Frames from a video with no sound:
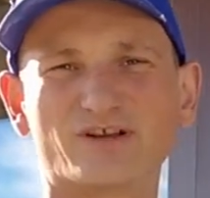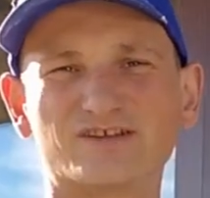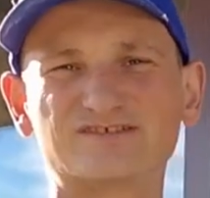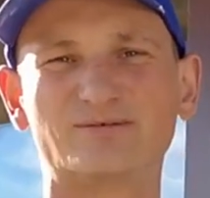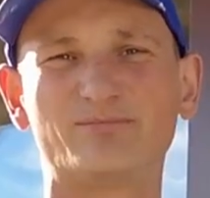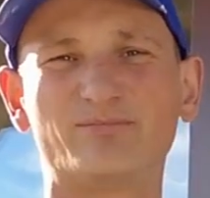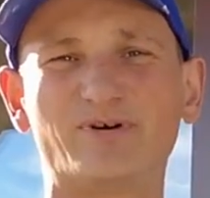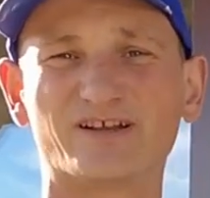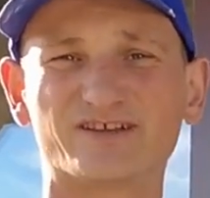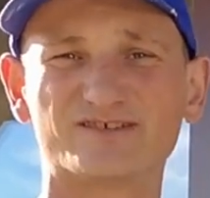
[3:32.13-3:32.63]

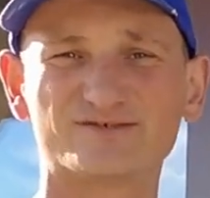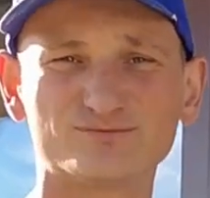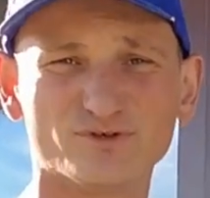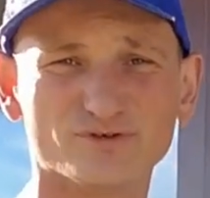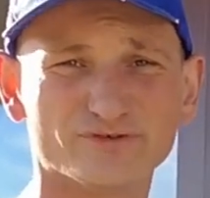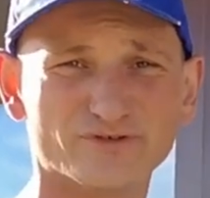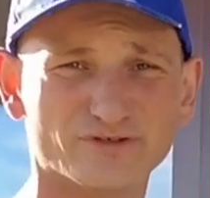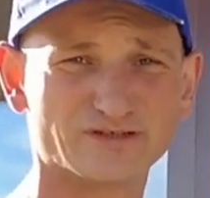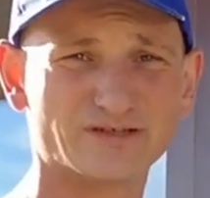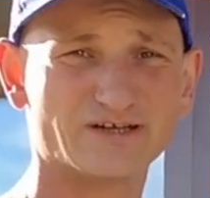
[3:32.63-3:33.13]
akurat za parę
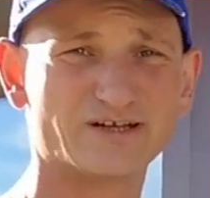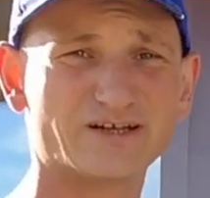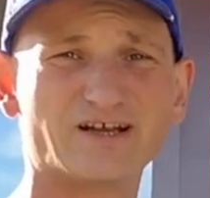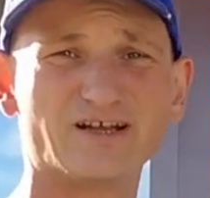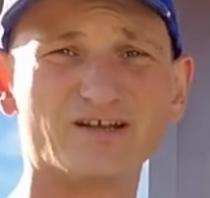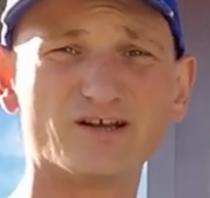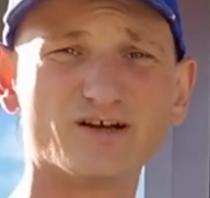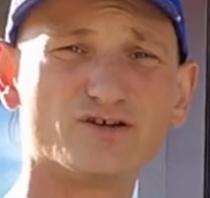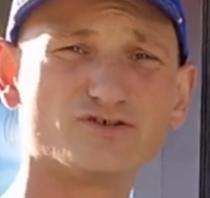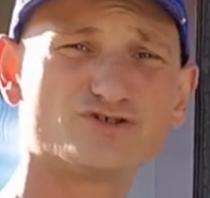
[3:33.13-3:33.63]
złotych,
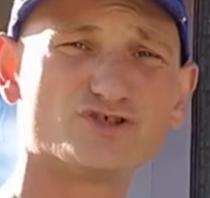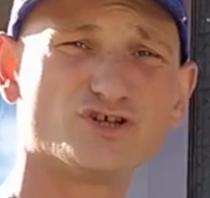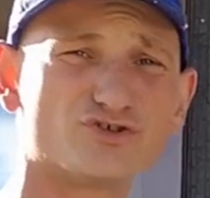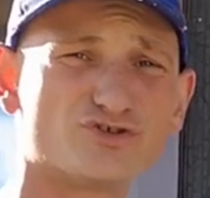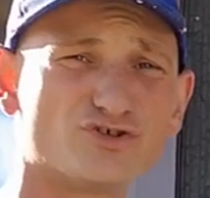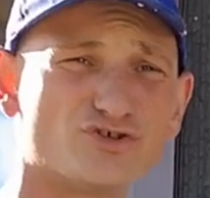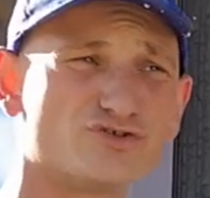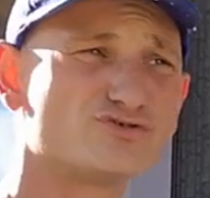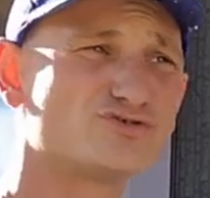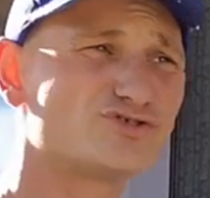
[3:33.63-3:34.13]
tak? Ale chodzi
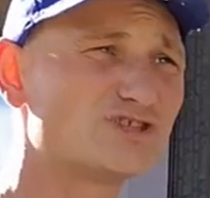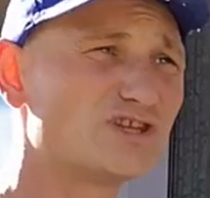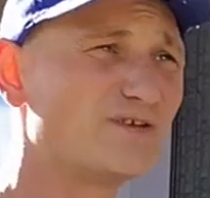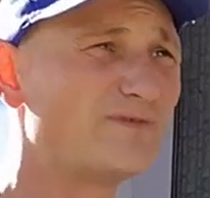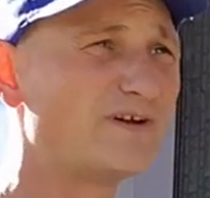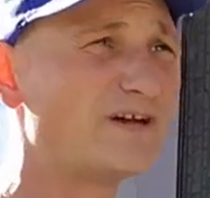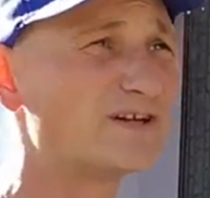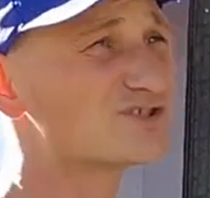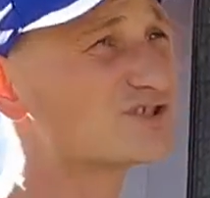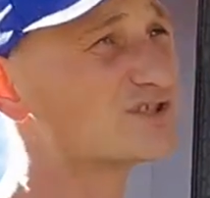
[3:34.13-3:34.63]
o to, że
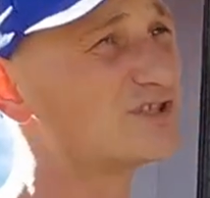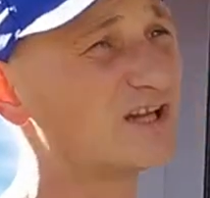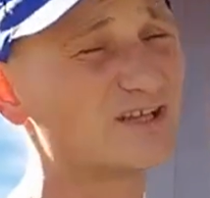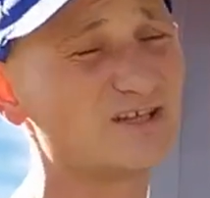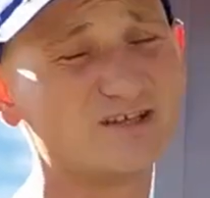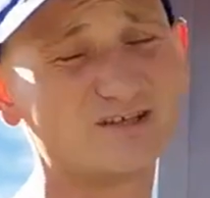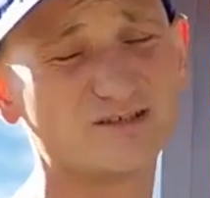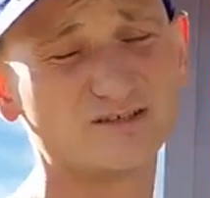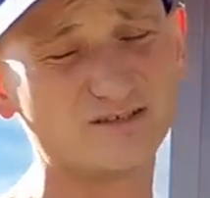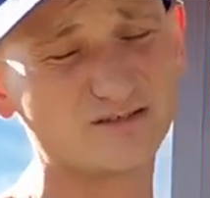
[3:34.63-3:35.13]
nieważny
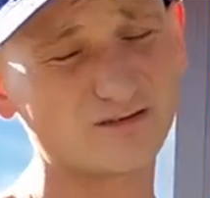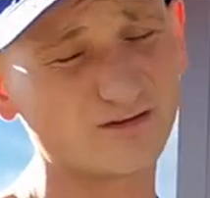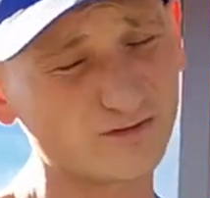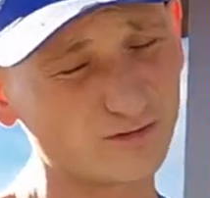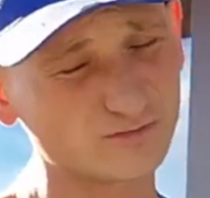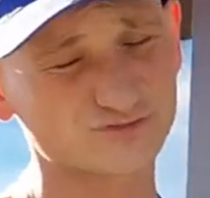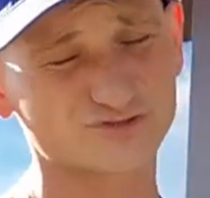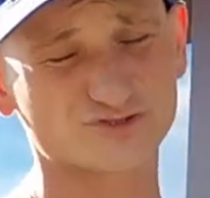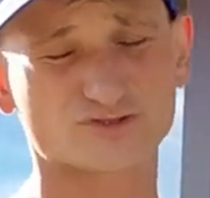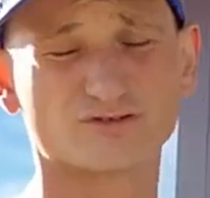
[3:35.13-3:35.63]
jaki
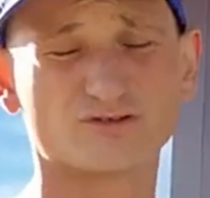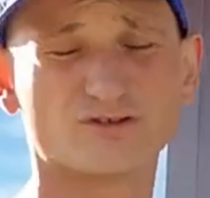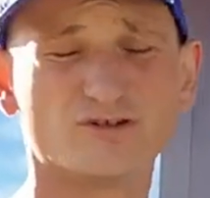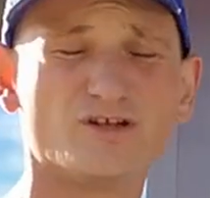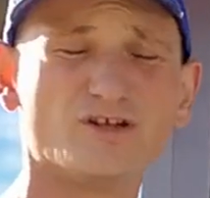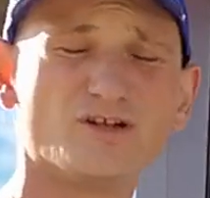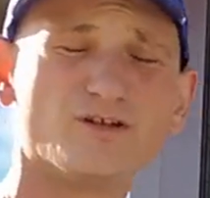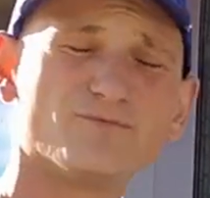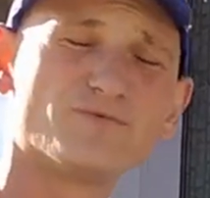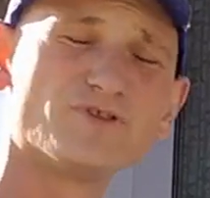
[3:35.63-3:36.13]
ostrz,
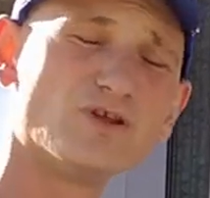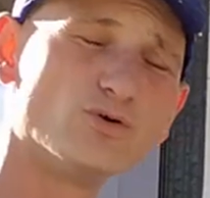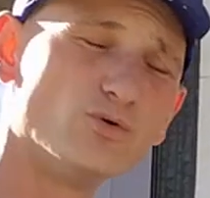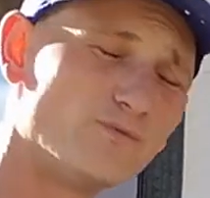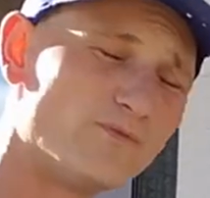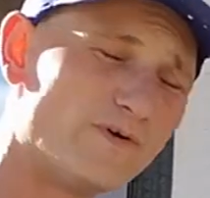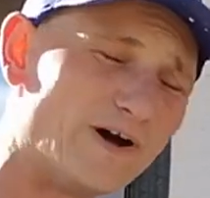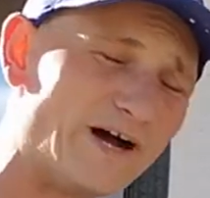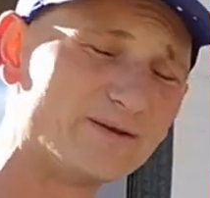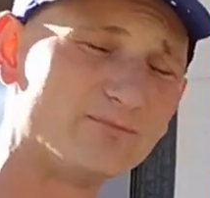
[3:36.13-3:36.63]

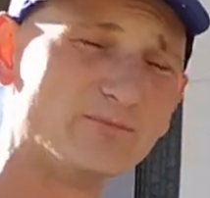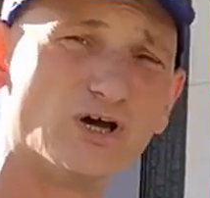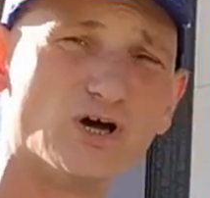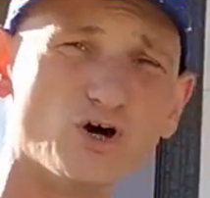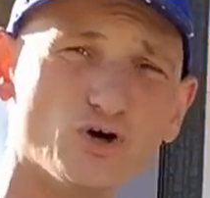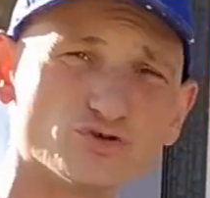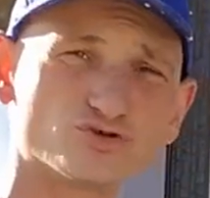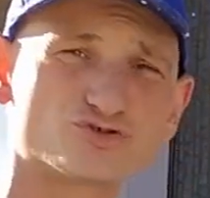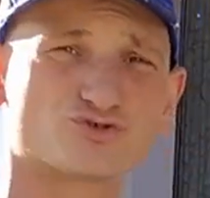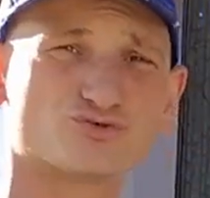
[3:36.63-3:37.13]
nie
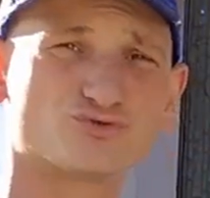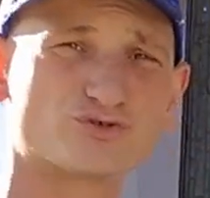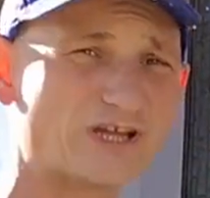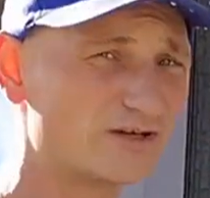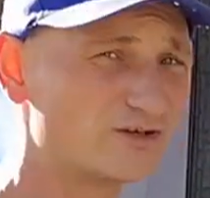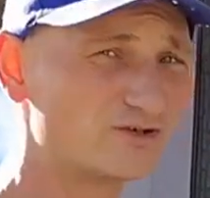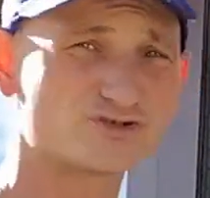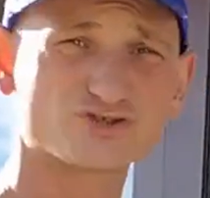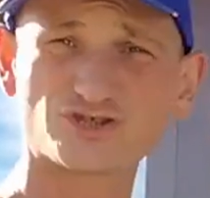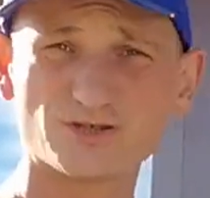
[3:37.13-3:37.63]
ufajmy
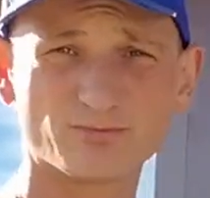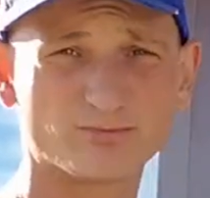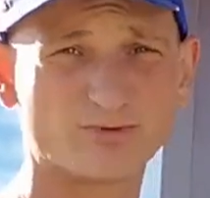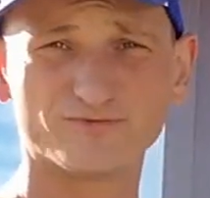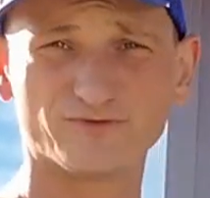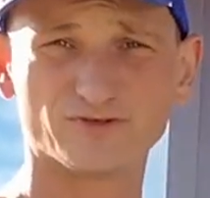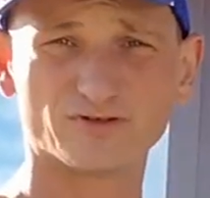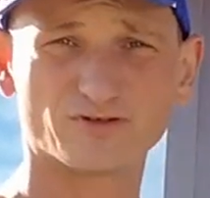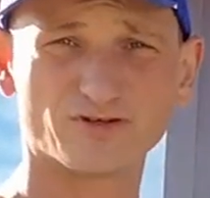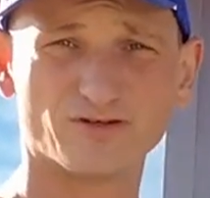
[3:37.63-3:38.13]
ostrzu, tego się
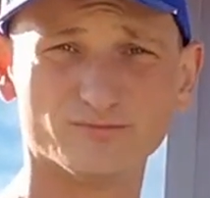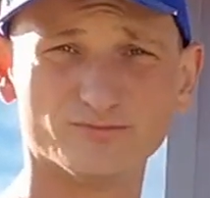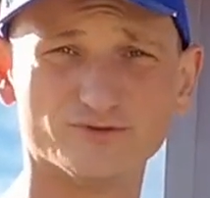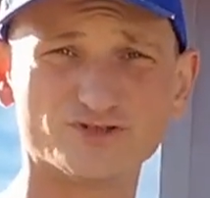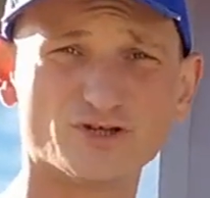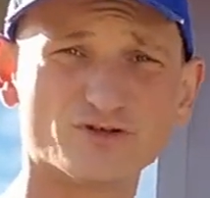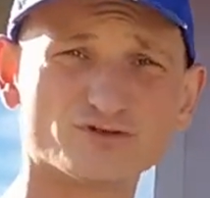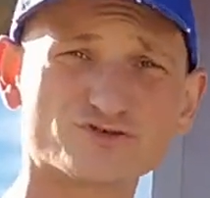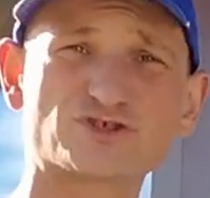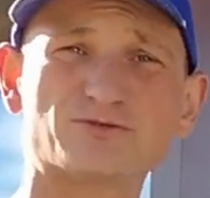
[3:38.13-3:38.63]
nie powinno
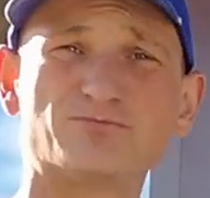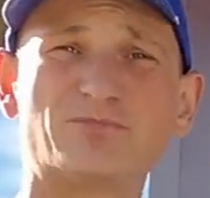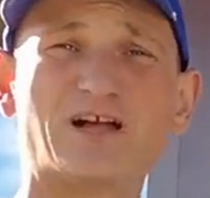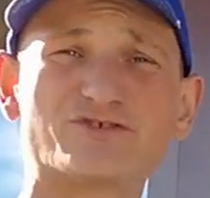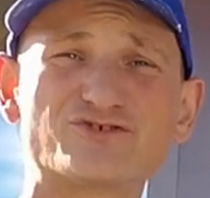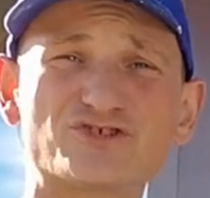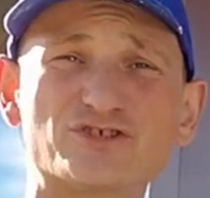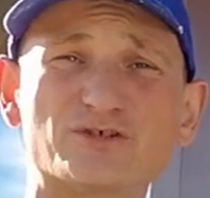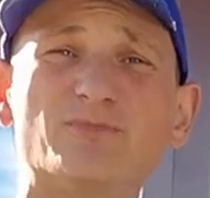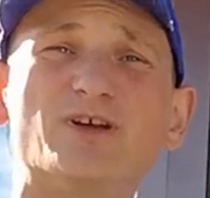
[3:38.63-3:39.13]
robić.
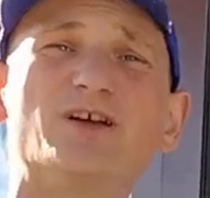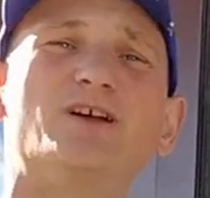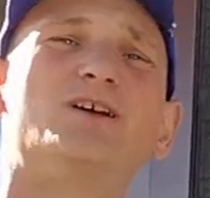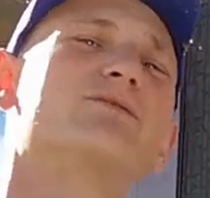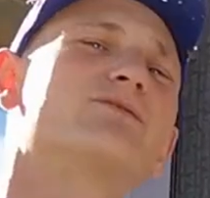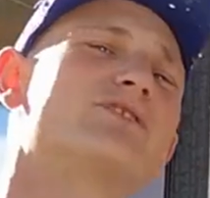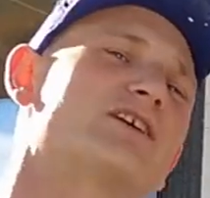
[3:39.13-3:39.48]
Ostrzym, a czym?